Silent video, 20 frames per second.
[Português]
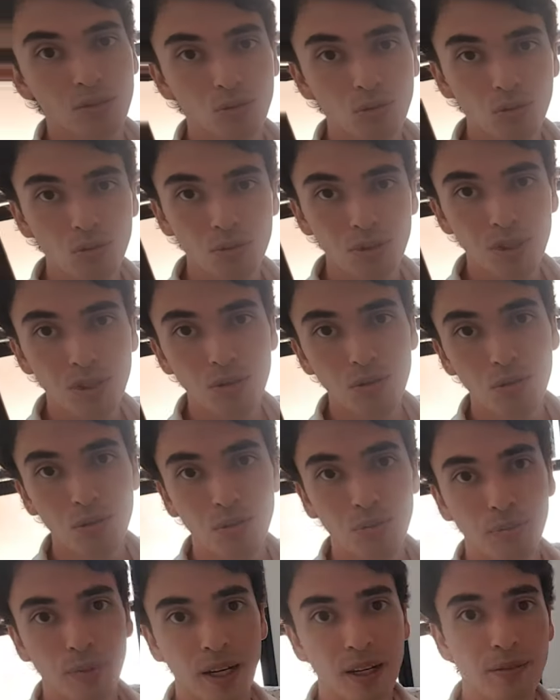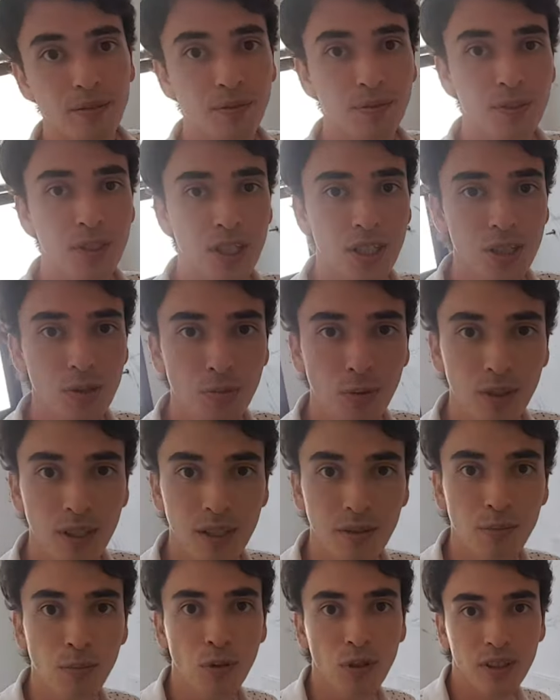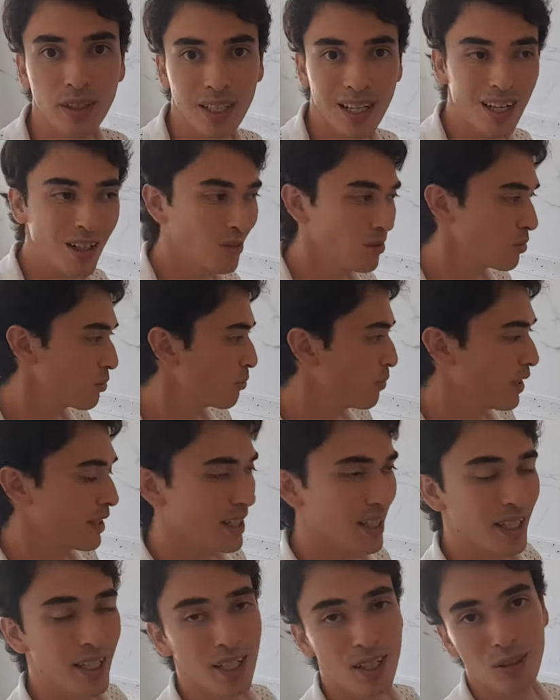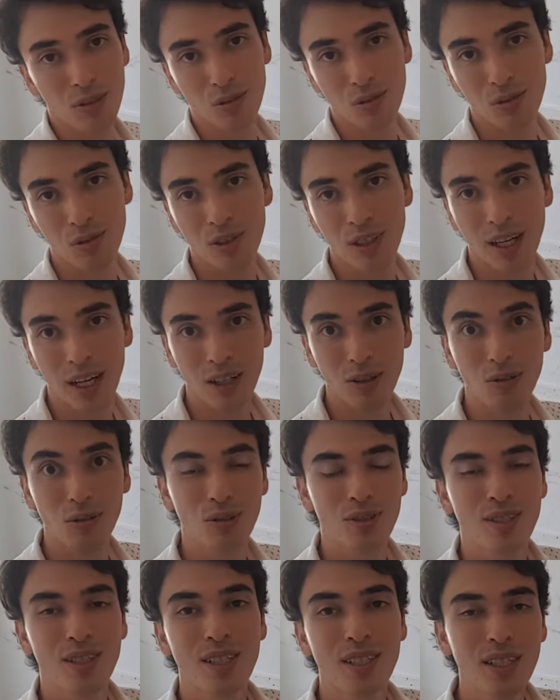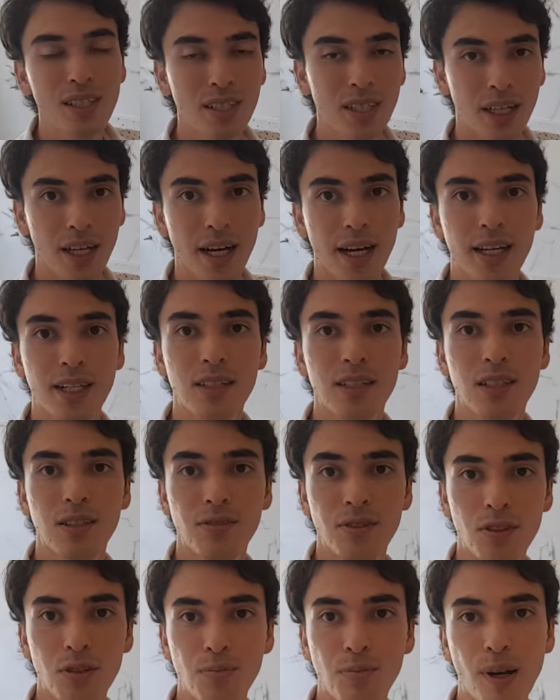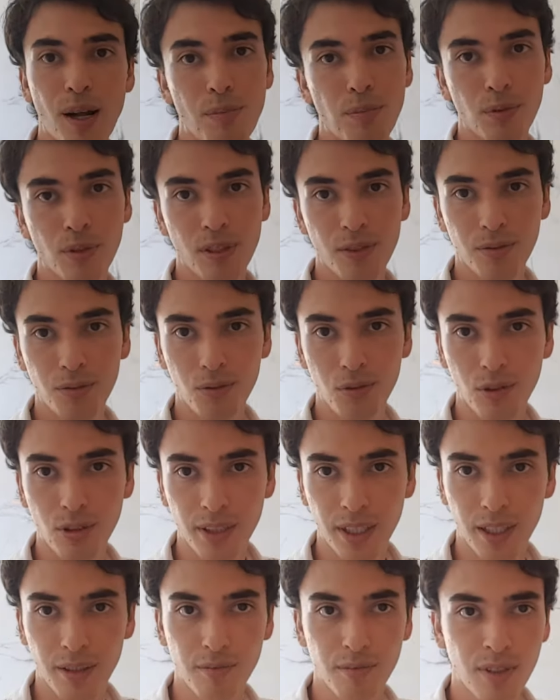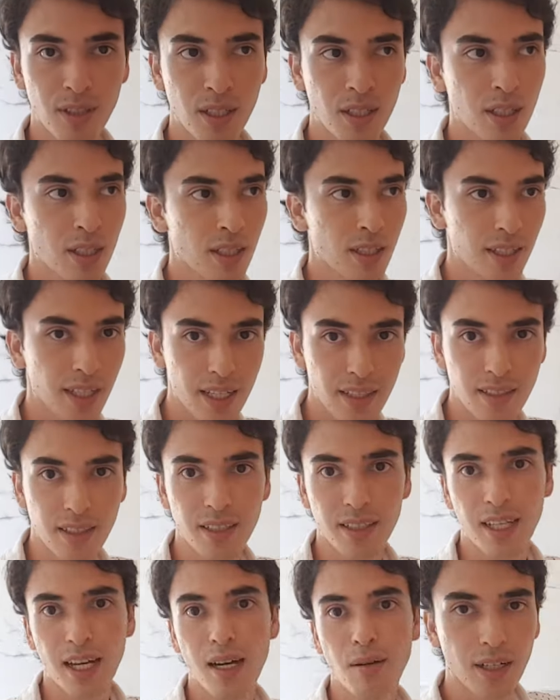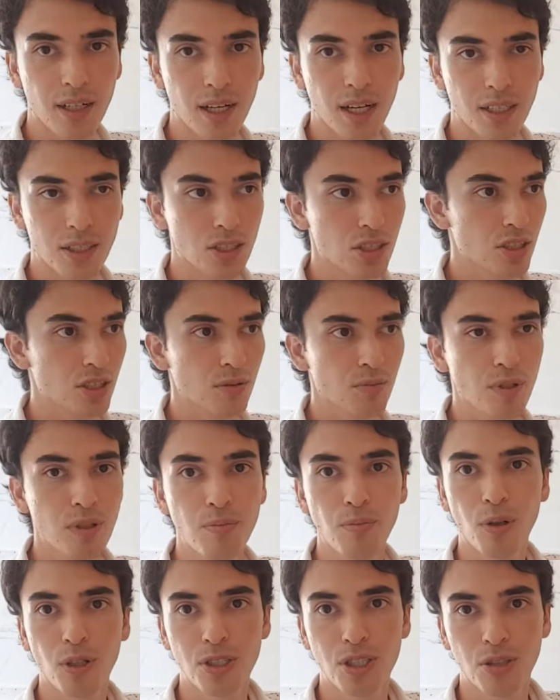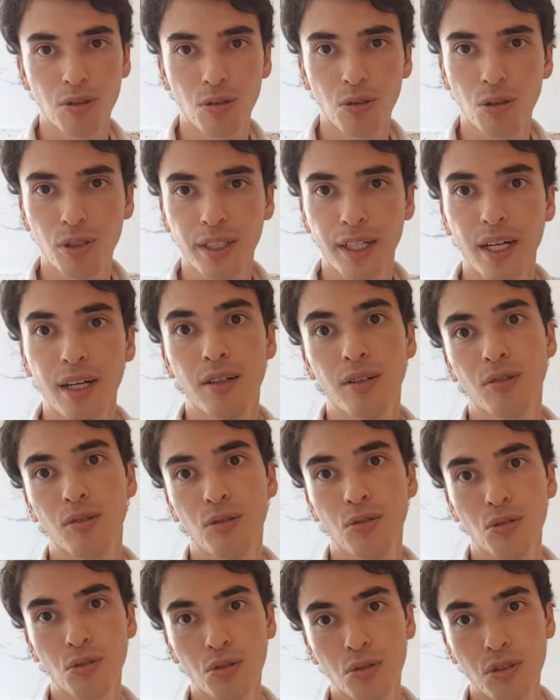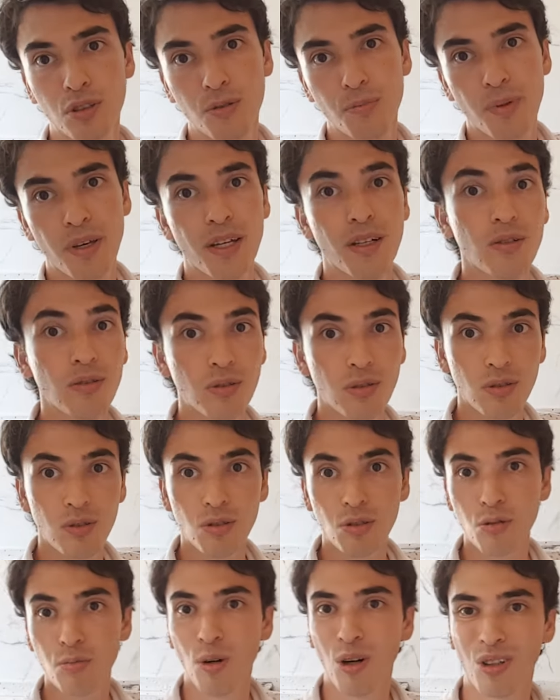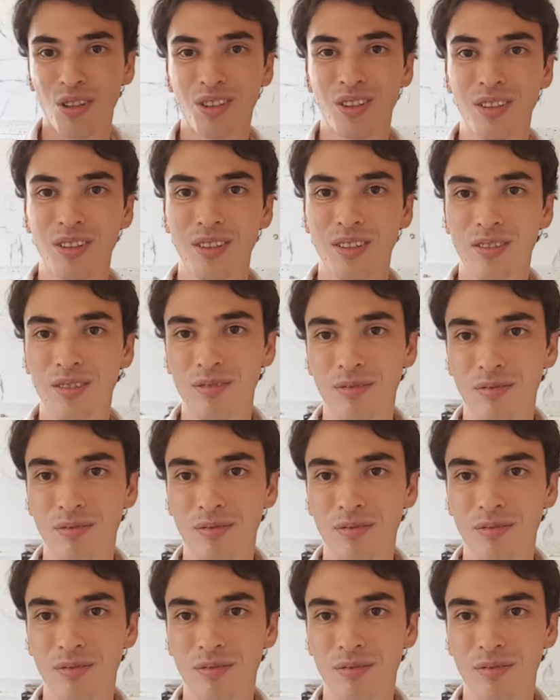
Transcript: Tudo isso para a gente poder botar os banheiros, a cozinha, a área de serviço para poder funcionar. Nessa etapa, a gente também pode colocar os espelhos e os boxes.